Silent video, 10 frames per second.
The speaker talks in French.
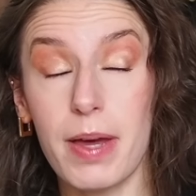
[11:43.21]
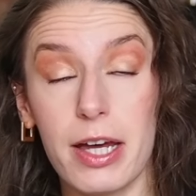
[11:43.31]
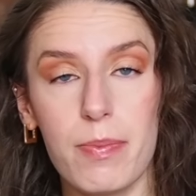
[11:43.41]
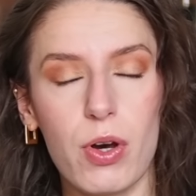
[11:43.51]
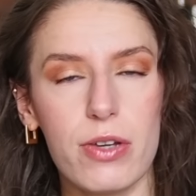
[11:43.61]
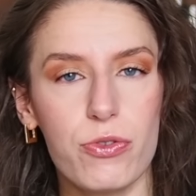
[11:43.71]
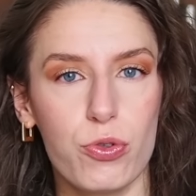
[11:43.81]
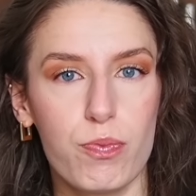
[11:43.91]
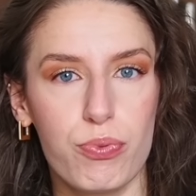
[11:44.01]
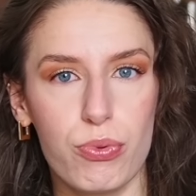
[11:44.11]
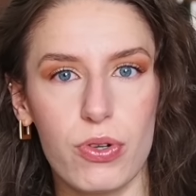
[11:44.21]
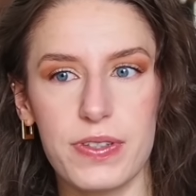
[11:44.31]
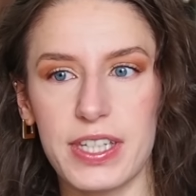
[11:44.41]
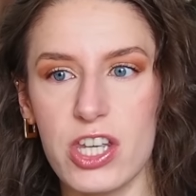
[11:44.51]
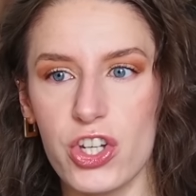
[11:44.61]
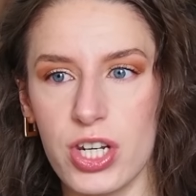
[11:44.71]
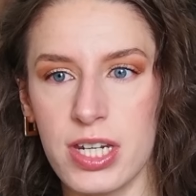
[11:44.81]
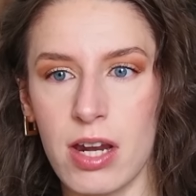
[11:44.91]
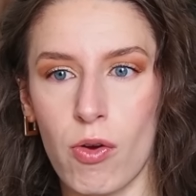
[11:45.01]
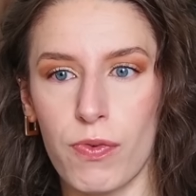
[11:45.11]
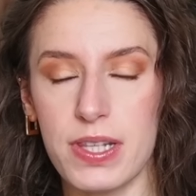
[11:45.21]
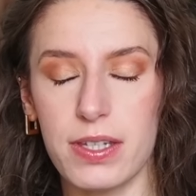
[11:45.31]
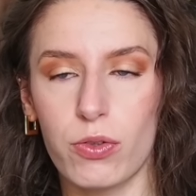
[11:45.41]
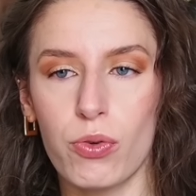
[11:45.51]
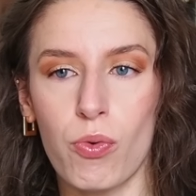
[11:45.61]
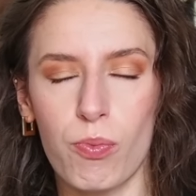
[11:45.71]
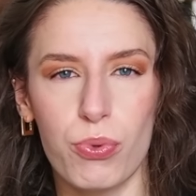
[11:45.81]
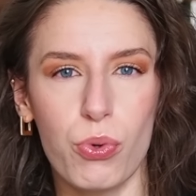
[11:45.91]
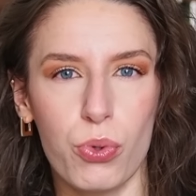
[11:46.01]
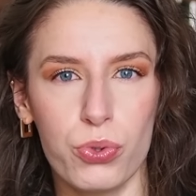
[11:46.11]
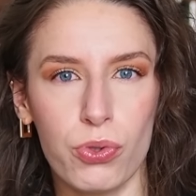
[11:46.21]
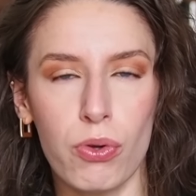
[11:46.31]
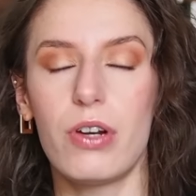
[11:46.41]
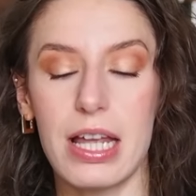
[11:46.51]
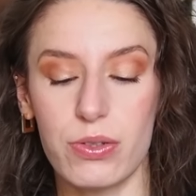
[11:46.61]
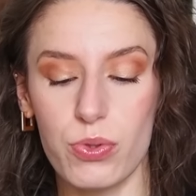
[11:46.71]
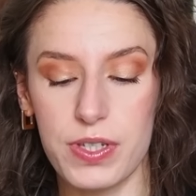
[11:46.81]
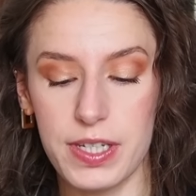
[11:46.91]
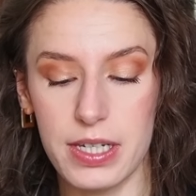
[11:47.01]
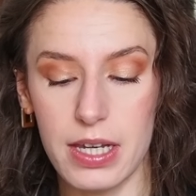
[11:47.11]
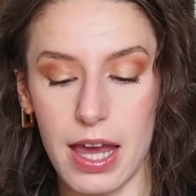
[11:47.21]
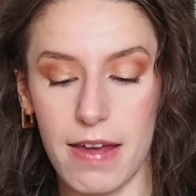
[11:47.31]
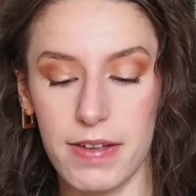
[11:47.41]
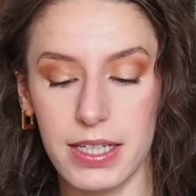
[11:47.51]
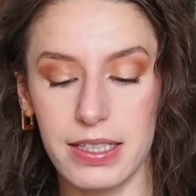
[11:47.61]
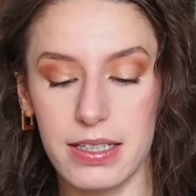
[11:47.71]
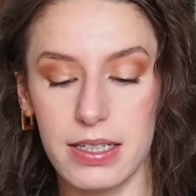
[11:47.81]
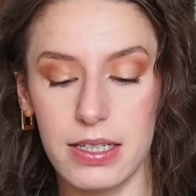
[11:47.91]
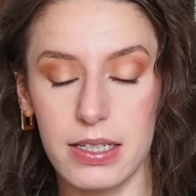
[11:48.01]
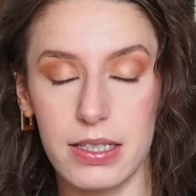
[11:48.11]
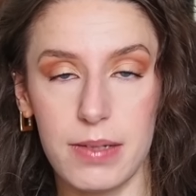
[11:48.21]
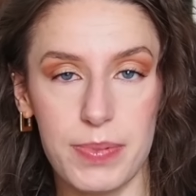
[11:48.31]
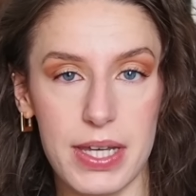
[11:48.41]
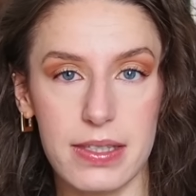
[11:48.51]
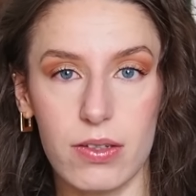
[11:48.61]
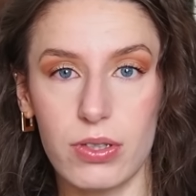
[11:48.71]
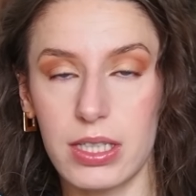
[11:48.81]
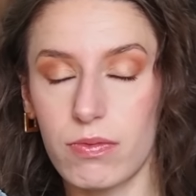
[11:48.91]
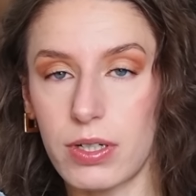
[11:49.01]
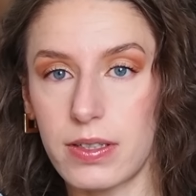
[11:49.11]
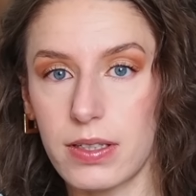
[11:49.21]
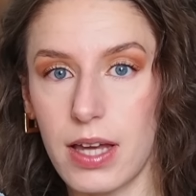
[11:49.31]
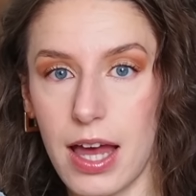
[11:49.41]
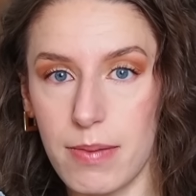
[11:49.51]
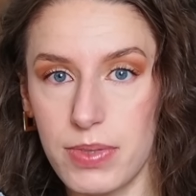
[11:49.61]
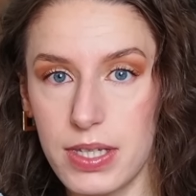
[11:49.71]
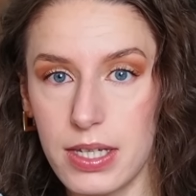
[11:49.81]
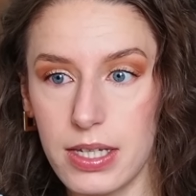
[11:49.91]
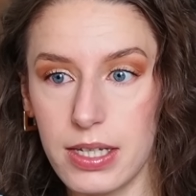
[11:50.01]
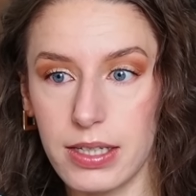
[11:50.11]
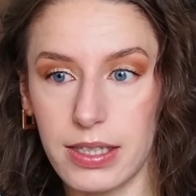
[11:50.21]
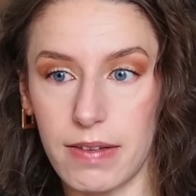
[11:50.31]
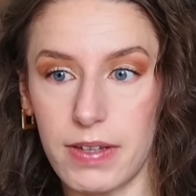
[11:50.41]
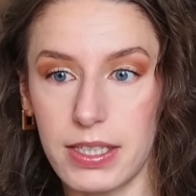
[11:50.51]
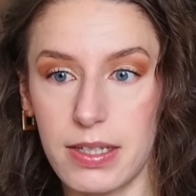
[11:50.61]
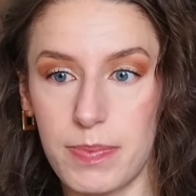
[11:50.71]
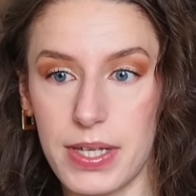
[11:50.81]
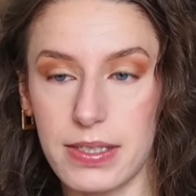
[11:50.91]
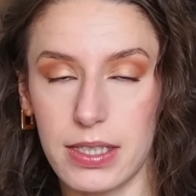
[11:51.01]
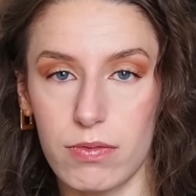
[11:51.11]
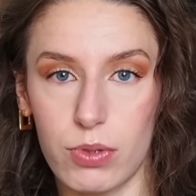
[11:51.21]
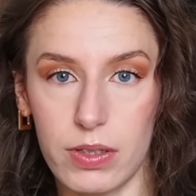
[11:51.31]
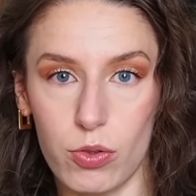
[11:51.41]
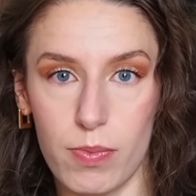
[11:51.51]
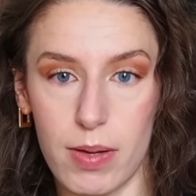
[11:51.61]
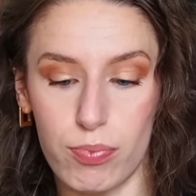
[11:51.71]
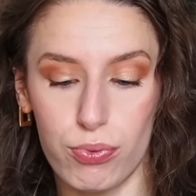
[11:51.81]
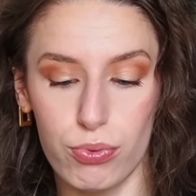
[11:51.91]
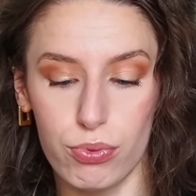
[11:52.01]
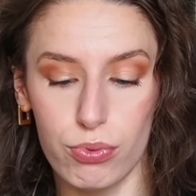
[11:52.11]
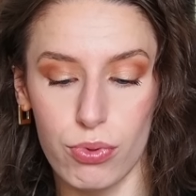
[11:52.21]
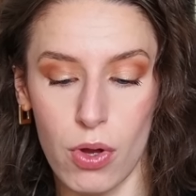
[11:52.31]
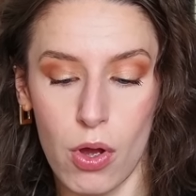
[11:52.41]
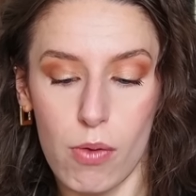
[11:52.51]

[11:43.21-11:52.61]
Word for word: par rapport à ce pull, ce qui est génial en fait, c'est qu'on peut autant l'associer avec des, pièces qui vont être habillées qu'avec des pièces qui vont être bah, plus